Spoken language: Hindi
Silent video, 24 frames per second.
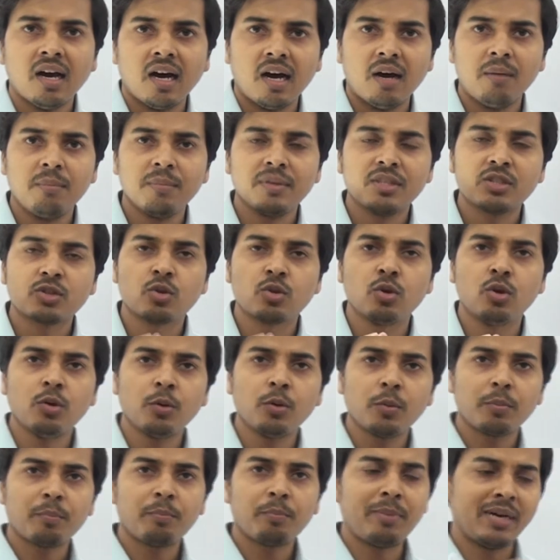हम इसको
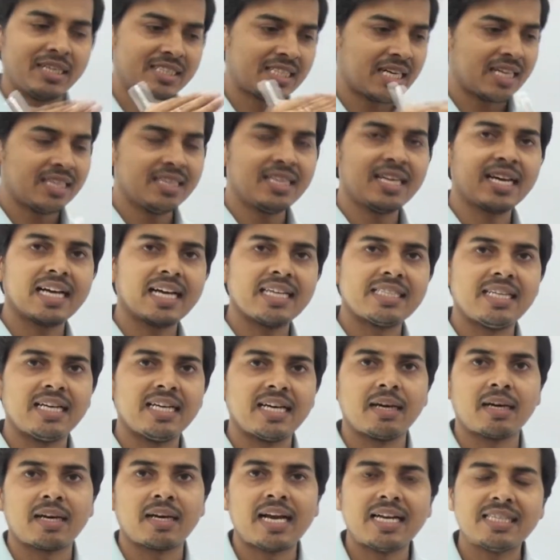पहचानते कैसे
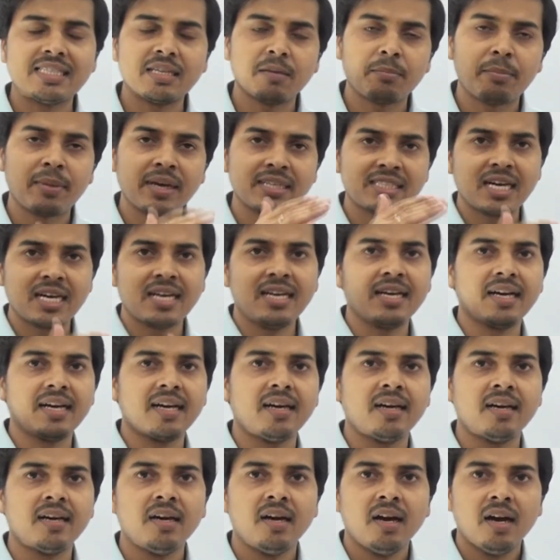हैं कैसे पहचानेंगे
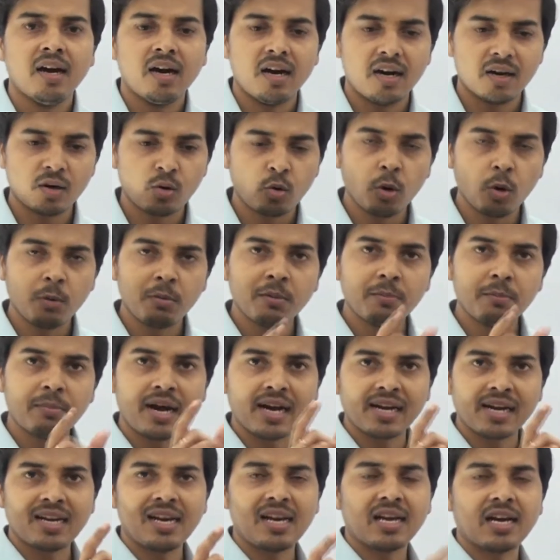अगर कोई भी
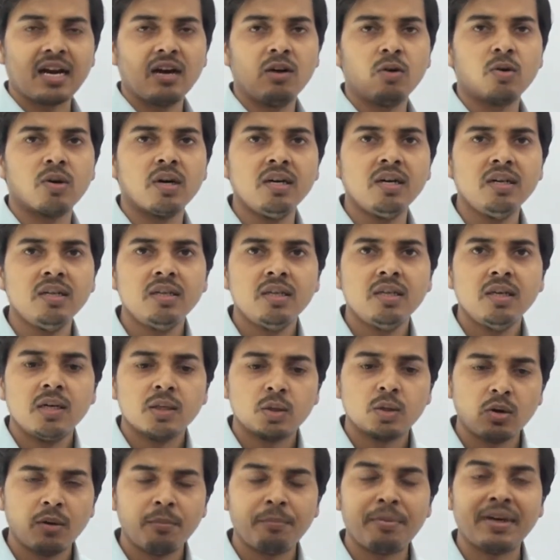वाक्य लिखा होगा
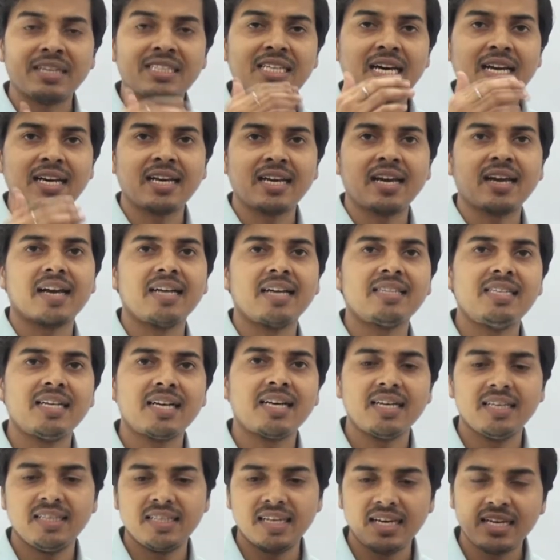तो हम पहचानेंगे कैसे कि
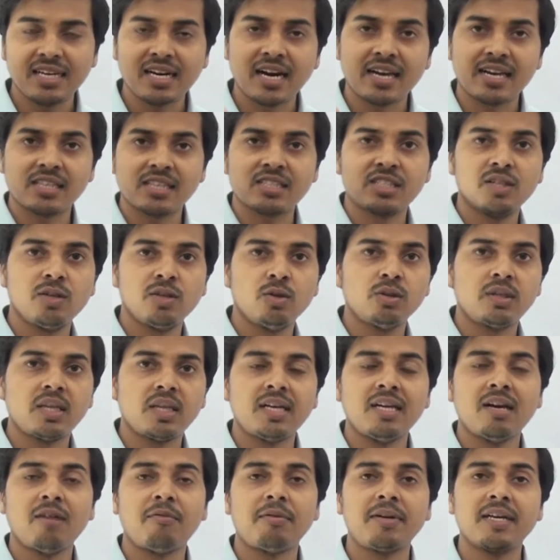यही कारक चिन्ह होते हैं
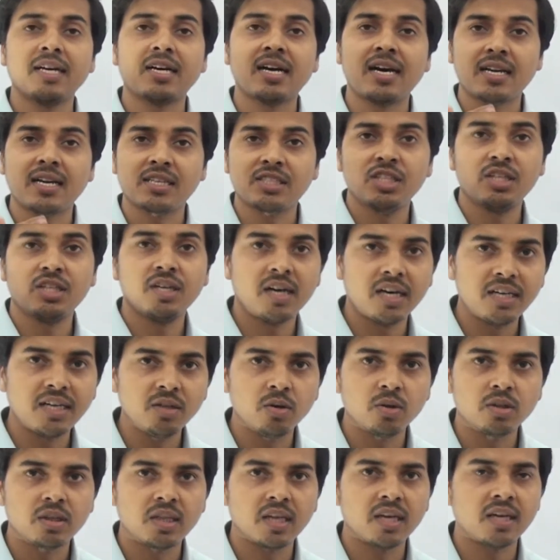या फिर ये कारक चिन्ह नहीं
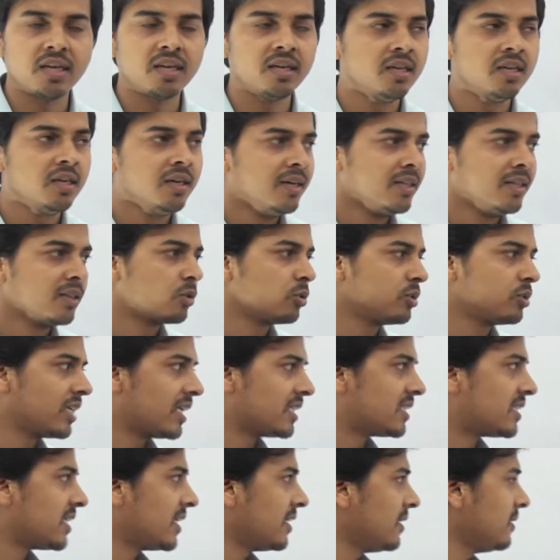होते हैं तो
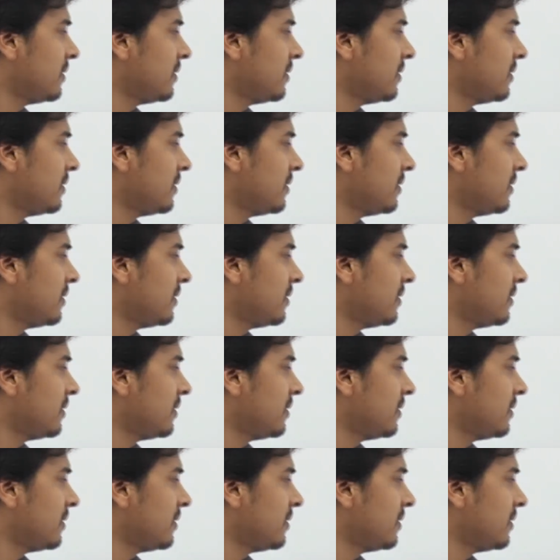जैसे